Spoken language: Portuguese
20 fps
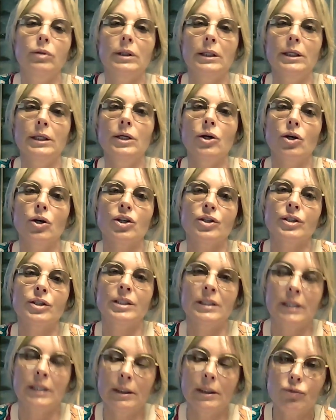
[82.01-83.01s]
que nós
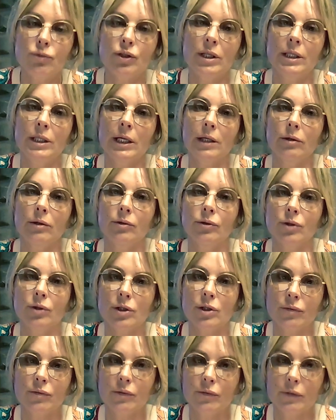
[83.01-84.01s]
temos, daquilo que
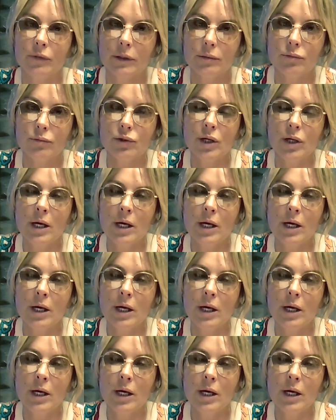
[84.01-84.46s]
nós vivemos,